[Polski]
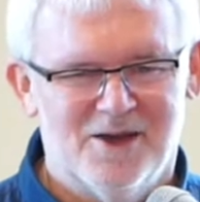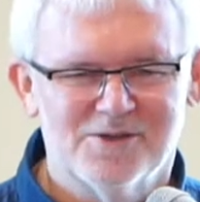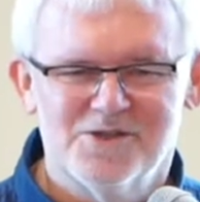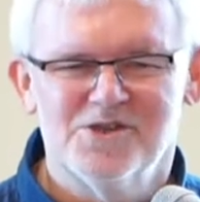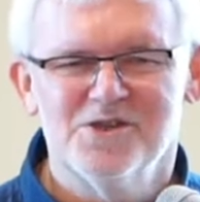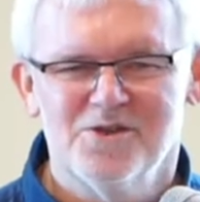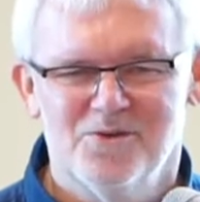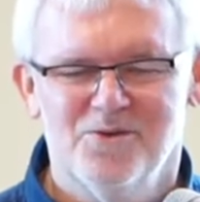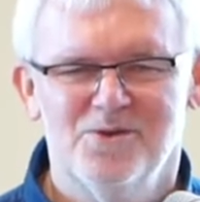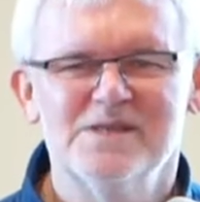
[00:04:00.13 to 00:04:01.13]

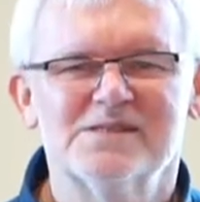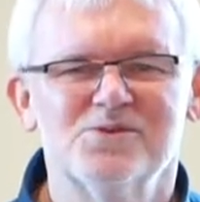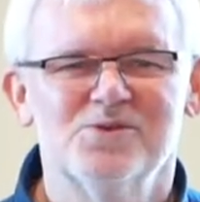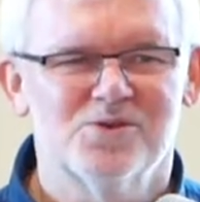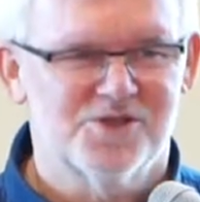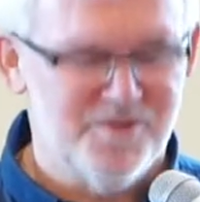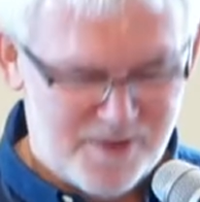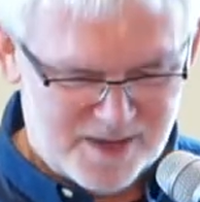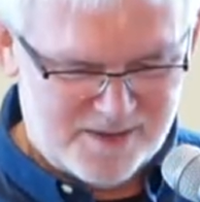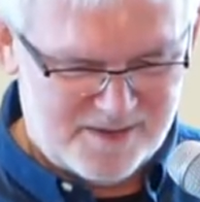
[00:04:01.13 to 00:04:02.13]
odcinku listu do
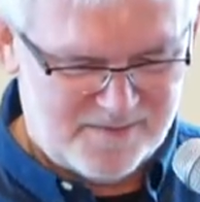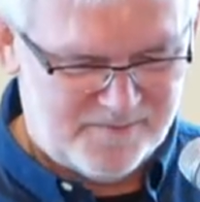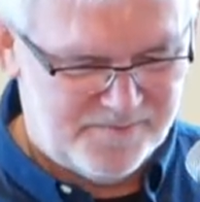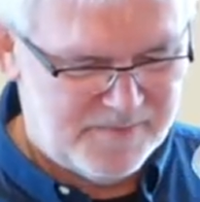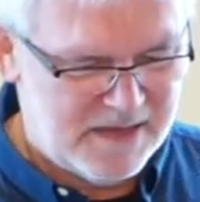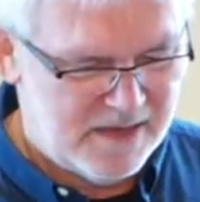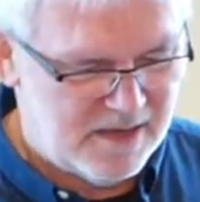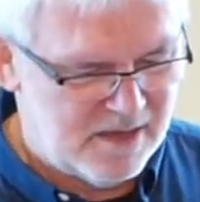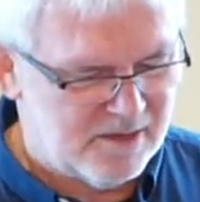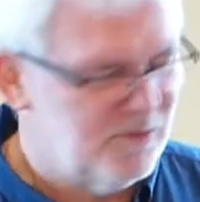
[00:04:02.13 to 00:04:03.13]
Rzymian,
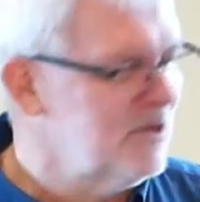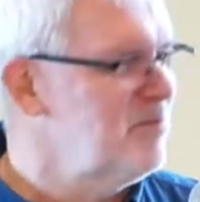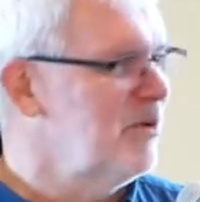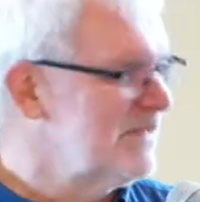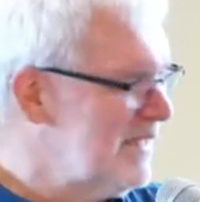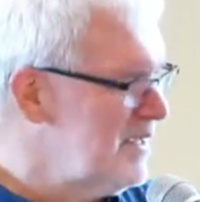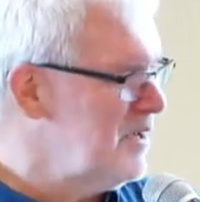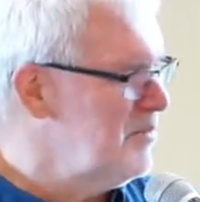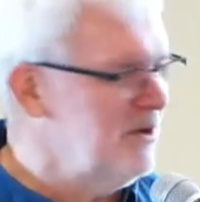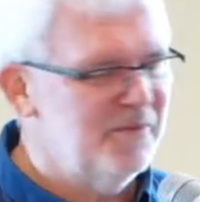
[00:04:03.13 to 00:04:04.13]
y, który
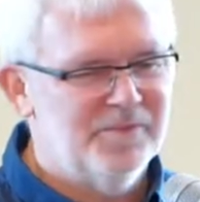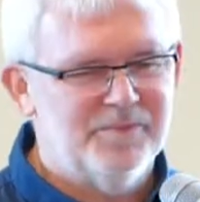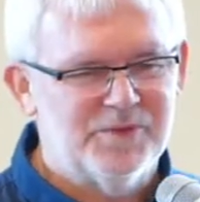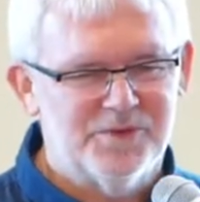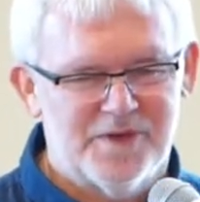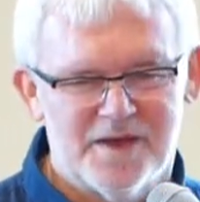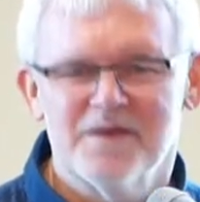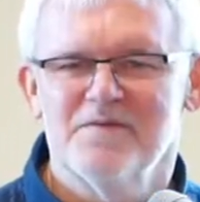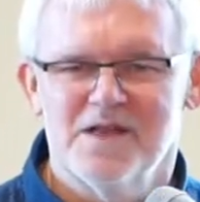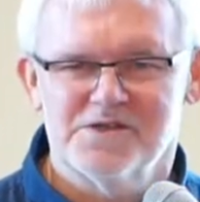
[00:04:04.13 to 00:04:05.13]
poznajemy
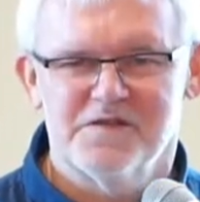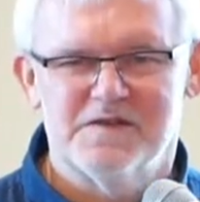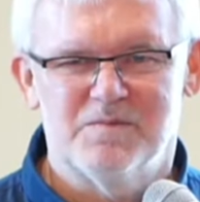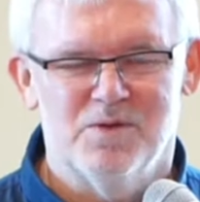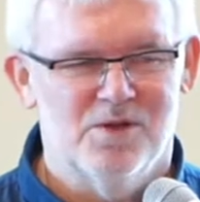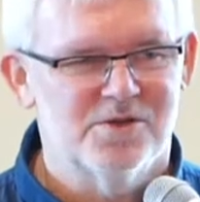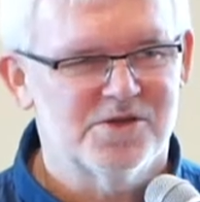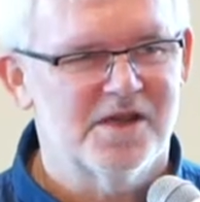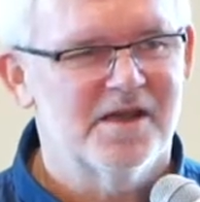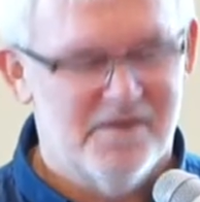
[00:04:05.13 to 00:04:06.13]
tutaj w naszej
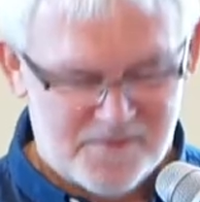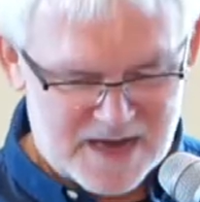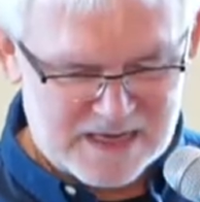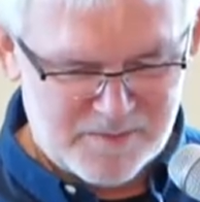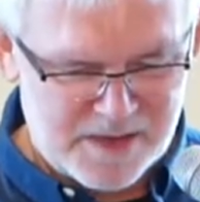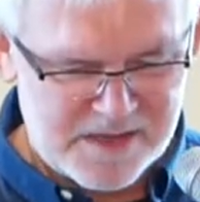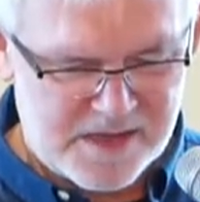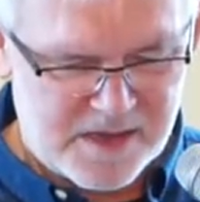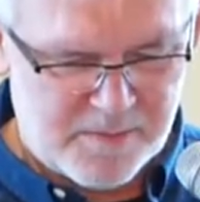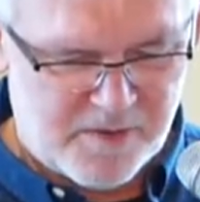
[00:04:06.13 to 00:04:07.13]
wspólnocie fragment
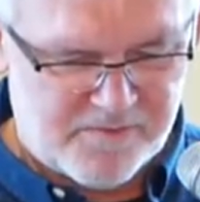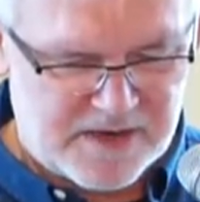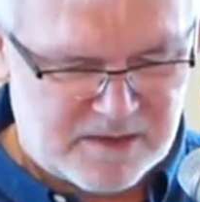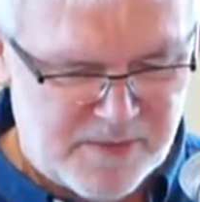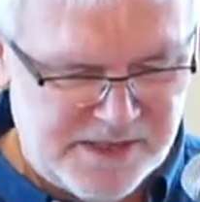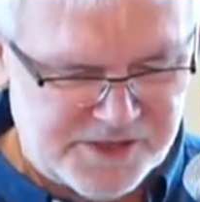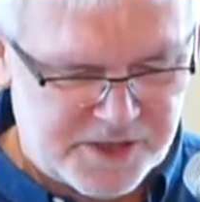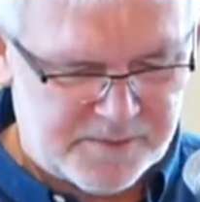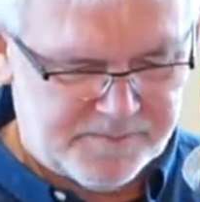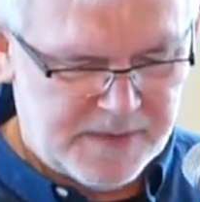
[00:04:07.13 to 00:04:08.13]
po
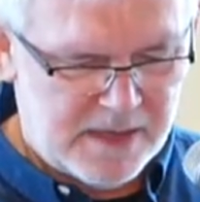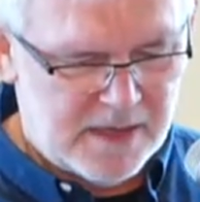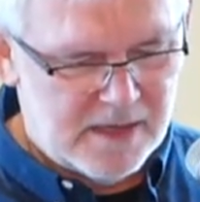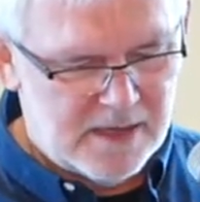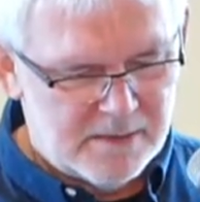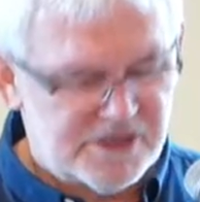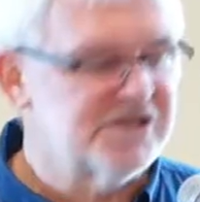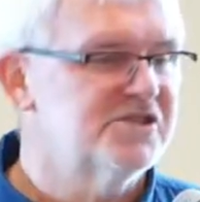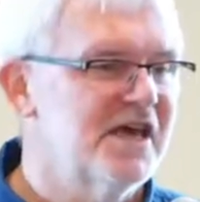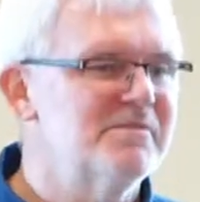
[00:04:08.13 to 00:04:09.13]
fragmencie,
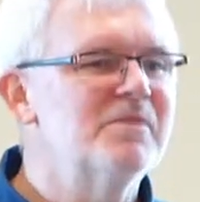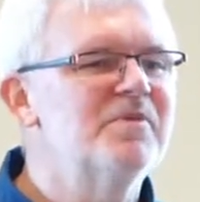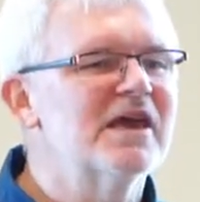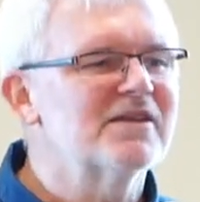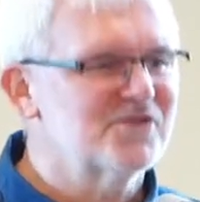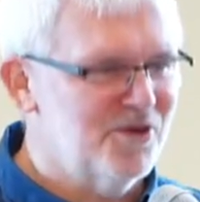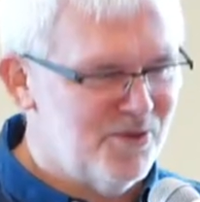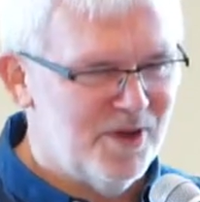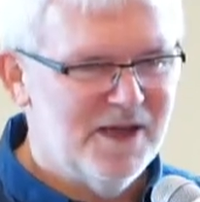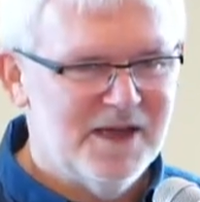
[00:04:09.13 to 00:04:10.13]
przeczytajmy
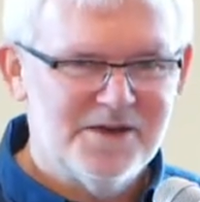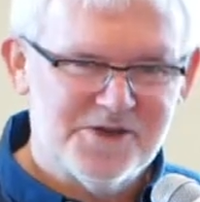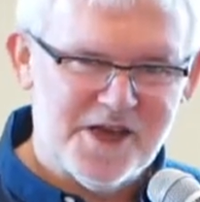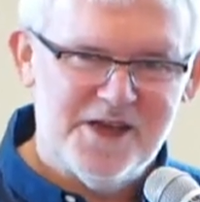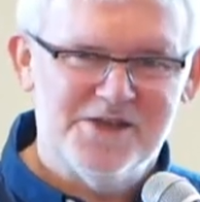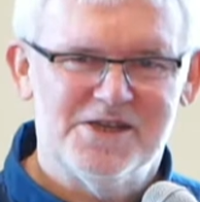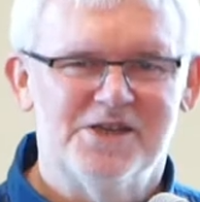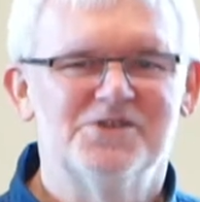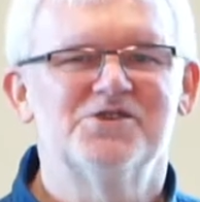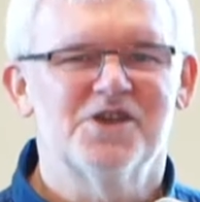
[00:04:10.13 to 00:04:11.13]
pierwszą część
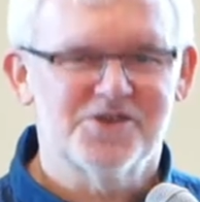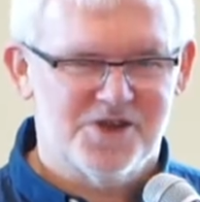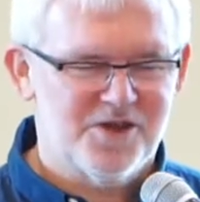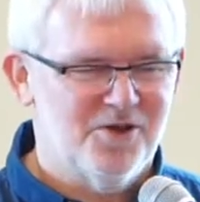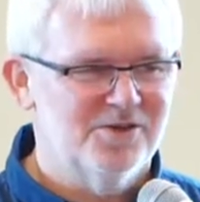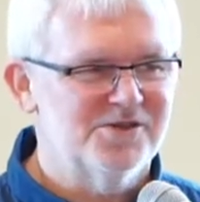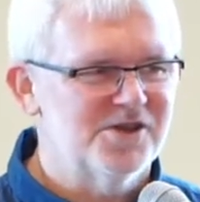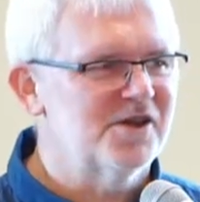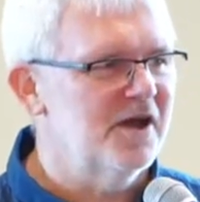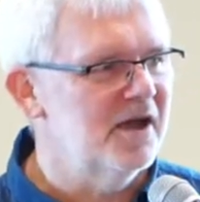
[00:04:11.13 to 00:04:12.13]
dzisiejszego
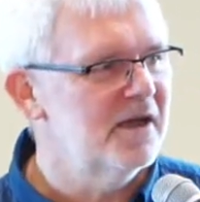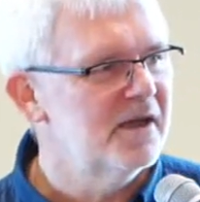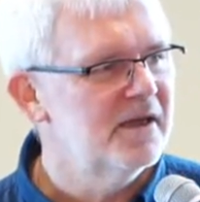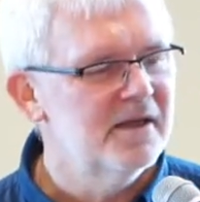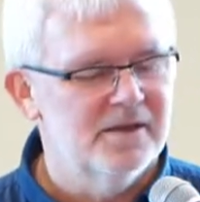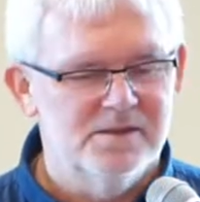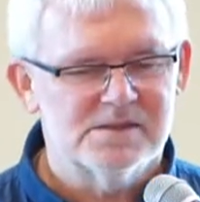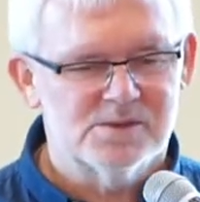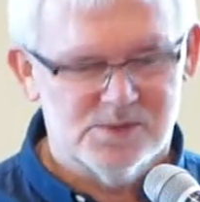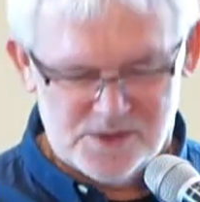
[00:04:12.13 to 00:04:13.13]
odcinka
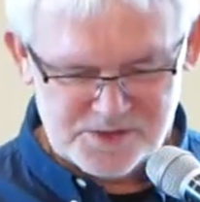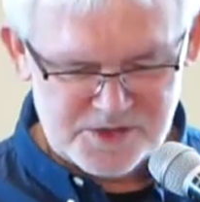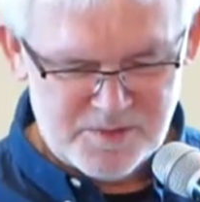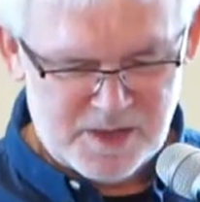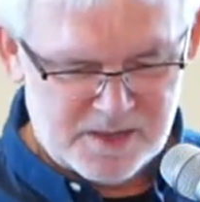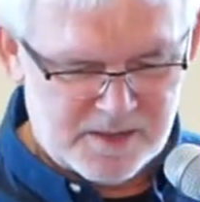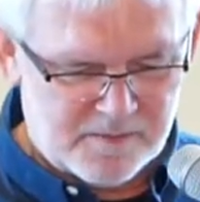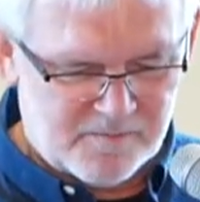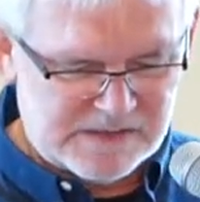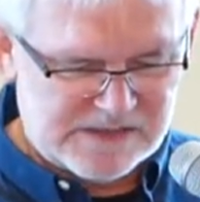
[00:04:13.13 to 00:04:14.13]
listu do Rzymian
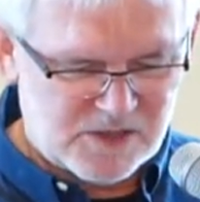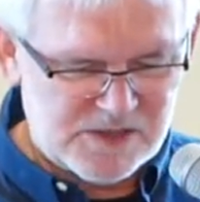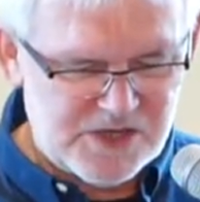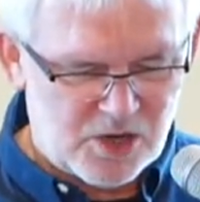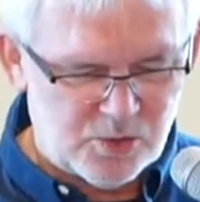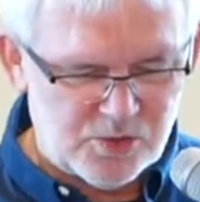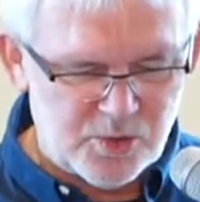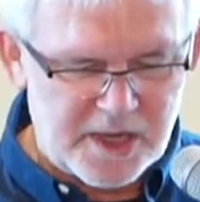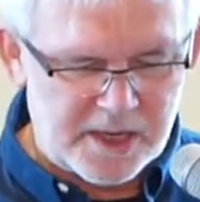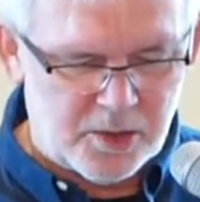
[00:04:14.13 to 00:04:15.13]
z rozdziału
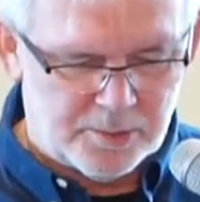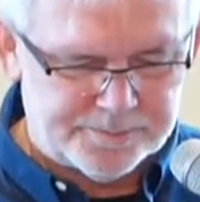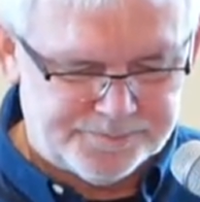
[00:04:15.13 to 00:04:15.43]
drugiego.